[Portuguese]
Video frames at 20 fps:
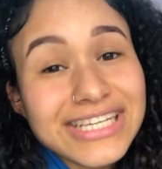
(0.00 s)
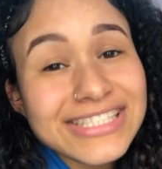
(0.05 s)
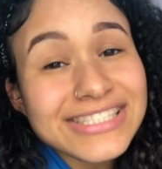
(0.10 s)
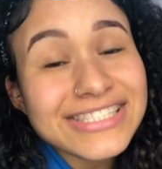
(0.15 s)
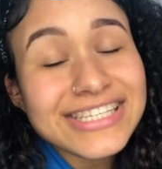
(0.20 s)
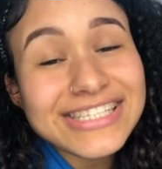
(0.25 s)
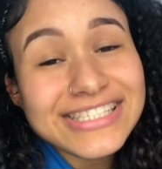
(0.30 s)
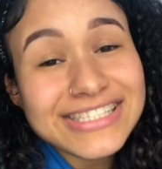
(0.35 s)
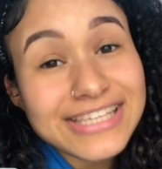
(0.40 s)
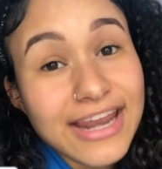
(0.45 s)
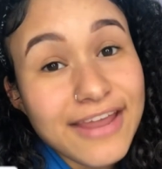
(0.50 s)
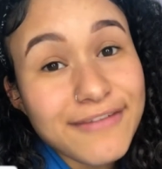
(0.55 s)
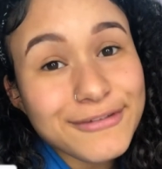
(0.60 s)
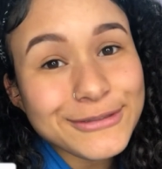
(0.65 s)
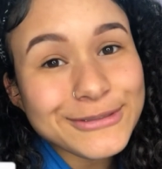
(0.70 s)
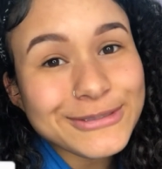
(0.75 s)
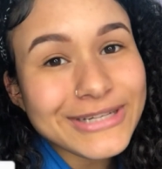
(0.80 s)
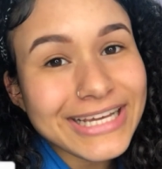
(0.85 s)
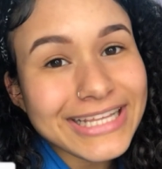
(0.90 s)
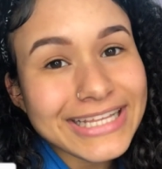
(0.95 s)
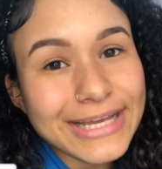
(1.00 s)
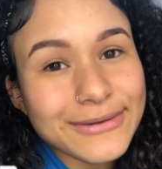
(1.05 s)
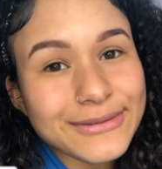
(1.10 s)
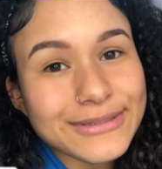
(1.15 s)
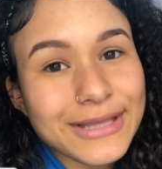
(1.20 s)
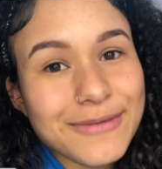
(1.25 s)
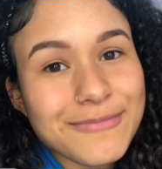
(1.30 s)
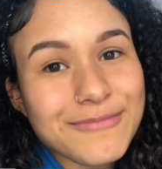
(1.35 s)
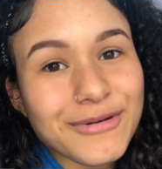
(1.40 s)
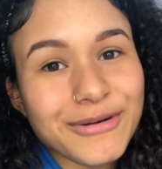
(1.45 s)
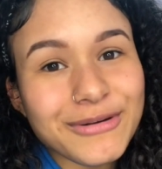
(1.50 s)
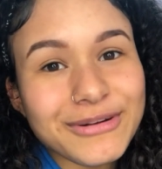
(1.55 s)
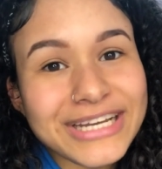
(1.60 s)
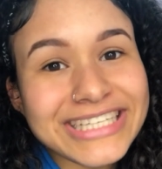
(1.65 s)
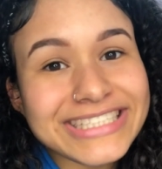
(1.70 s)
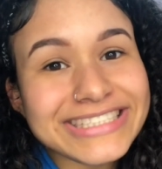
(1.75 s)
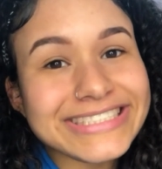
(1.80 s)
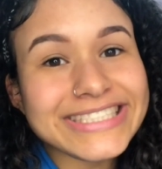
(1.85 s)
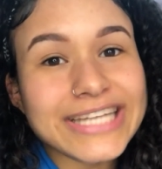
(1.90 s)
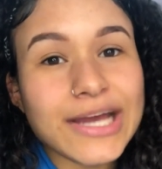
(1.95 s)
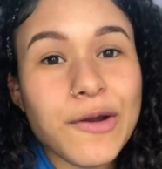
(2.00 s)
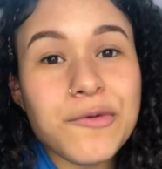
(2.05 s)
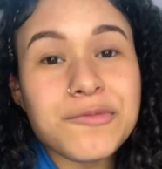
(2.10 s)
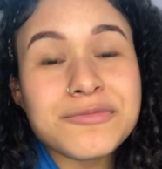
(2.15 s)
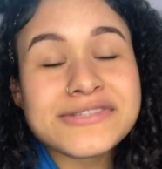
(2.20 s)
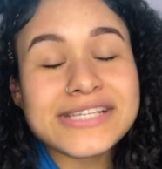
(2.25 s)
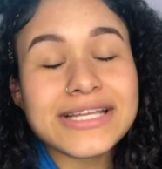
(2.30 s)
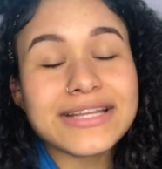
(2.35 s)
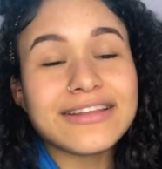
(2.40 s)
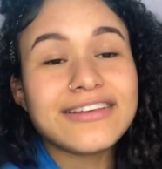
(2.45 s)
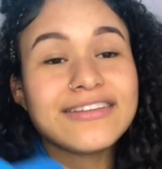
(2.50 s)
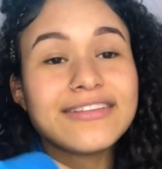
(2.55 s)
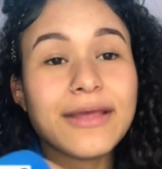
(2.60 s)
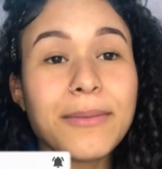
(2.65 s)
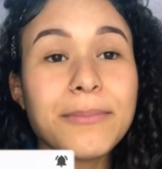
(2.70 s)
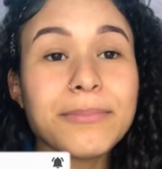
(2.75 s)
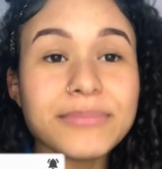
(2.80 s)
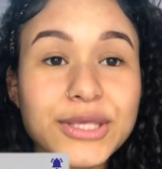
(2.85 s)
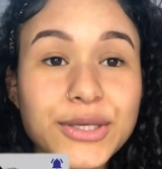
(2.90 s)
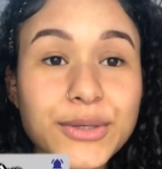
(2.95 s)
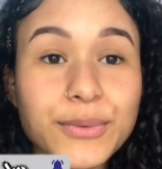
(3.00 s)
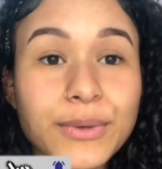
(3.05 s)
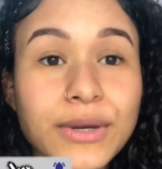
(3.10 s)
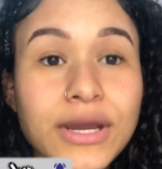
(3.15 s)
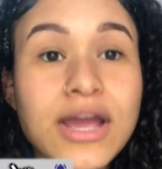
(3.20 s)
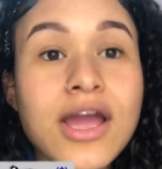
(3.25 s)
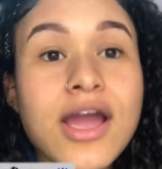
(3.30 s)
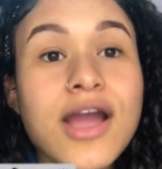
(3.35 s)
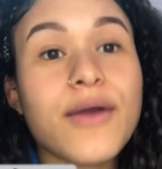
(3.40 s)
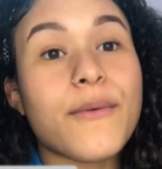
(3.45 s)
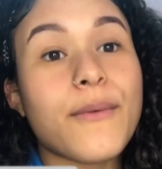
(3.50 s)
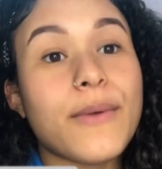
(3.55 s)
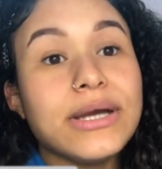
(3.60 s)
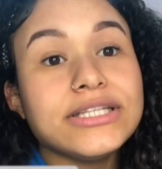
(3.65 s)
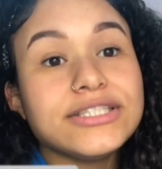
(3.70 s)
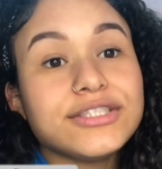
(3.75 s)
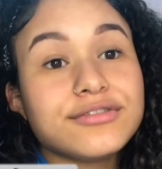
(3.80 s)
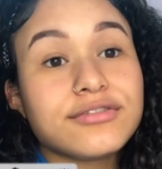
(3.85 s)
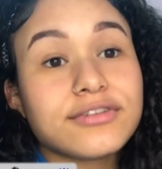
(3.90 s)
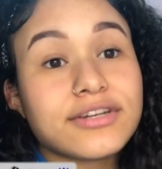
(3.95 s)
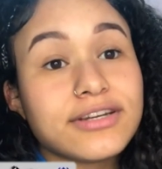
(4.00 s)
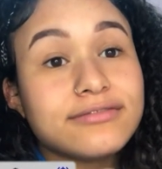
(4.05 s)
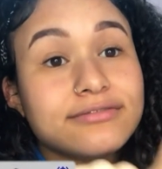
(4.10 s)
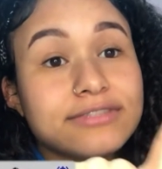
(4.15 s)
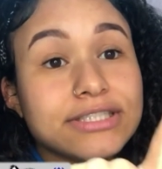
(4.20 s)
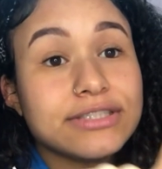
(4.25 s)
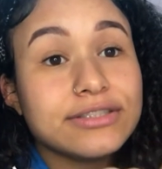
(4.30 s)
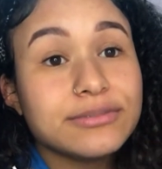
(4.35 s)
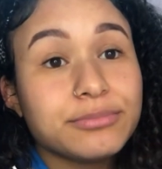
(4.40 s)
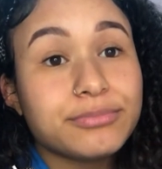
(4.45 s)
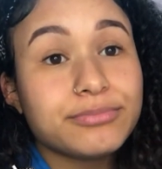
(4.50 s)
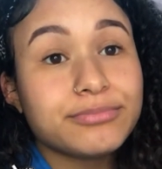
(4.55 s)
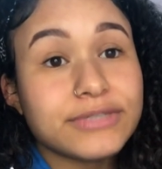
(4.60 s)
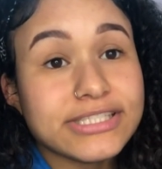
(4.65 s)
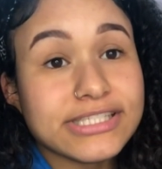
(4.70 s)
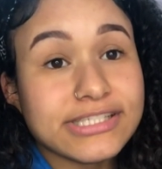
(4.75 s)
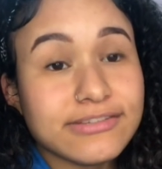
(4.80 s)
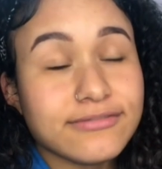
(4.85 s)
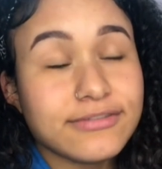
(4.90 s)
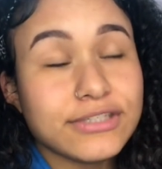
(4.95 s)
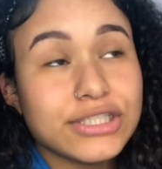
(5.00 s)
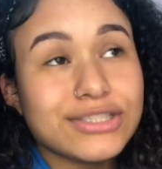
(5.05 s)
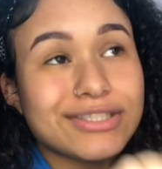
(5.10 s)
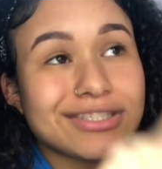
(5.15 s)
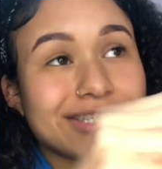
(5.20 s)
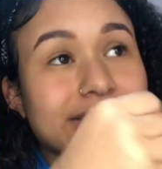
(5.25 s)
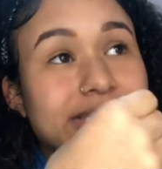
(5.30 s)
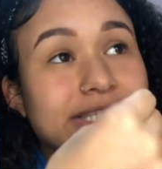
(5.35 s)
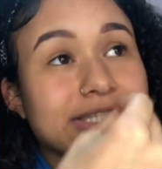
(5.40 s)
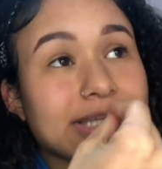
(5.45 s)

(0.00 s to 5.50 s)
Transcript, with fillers: Se inscreve no canal, tá bom? Que a gente tá rumo 70 mil. Quando eu tô gravando esse vídeo, a gente